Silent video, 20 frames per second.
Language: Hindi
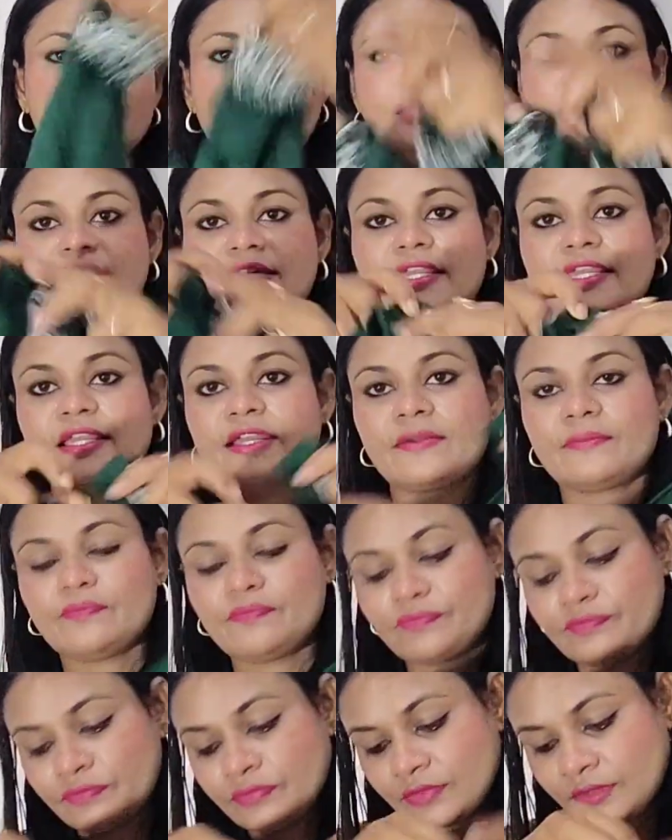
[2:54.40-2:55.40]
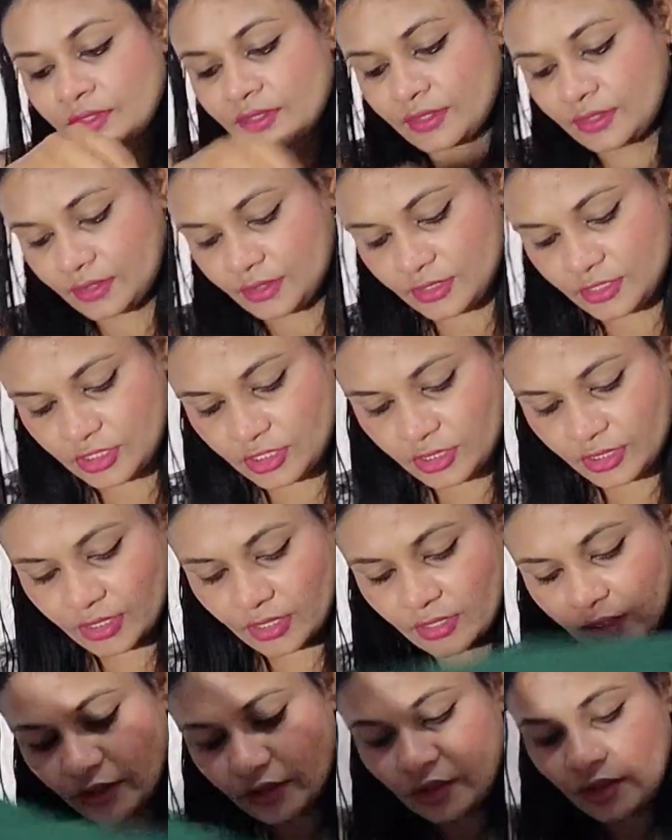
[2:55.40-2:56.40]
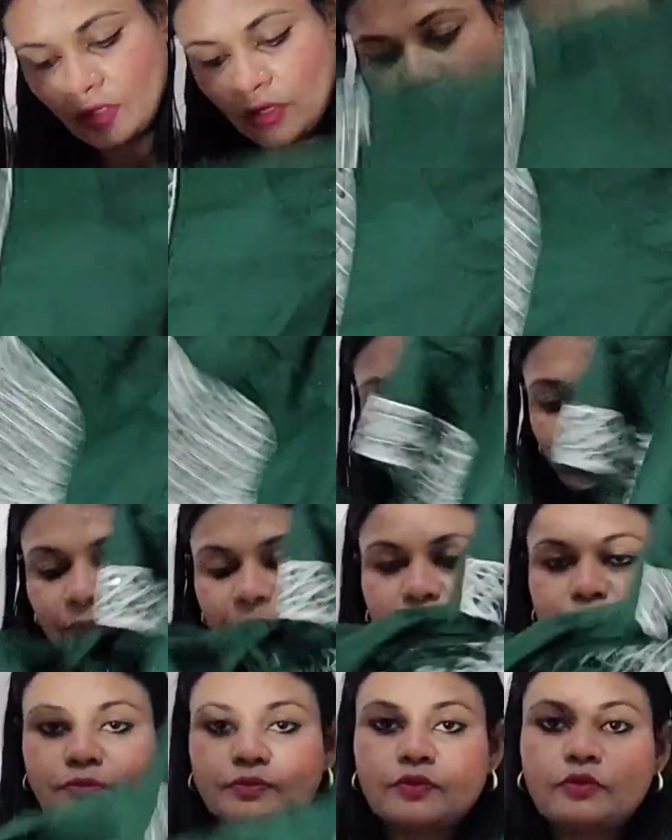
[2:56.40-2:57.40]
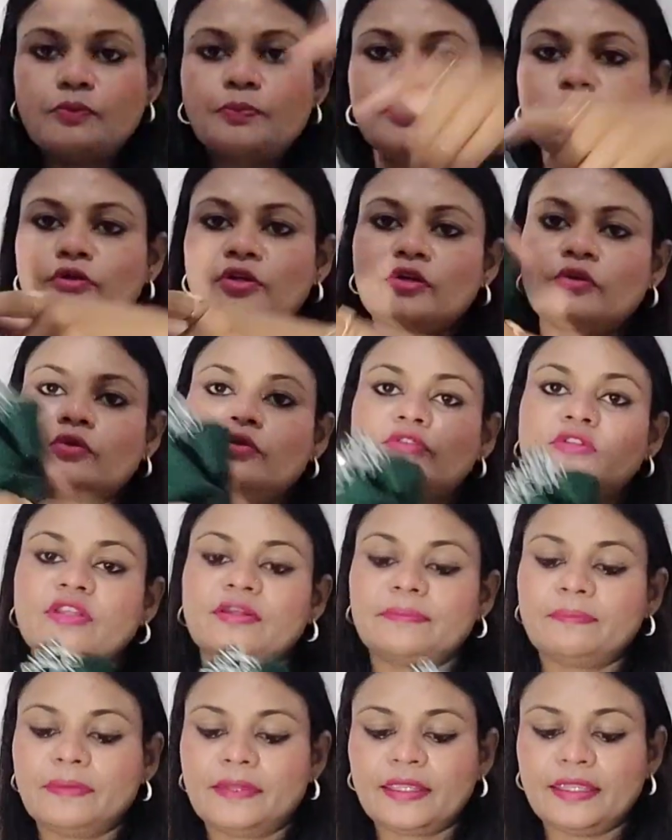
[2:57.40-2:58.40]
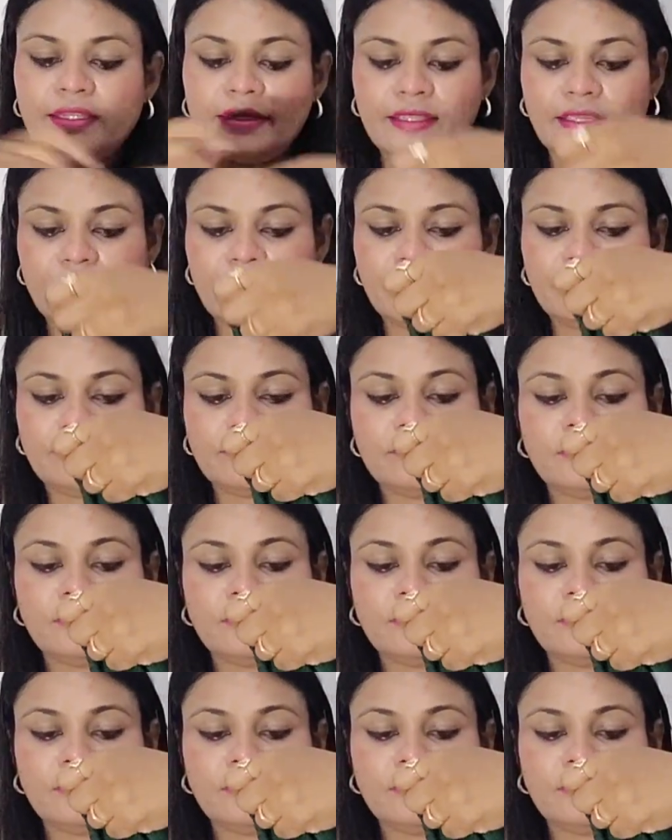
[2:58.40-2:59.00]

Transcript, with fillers: मिल जाएगा ठीक है और पूरा कुर्ता प्लेन है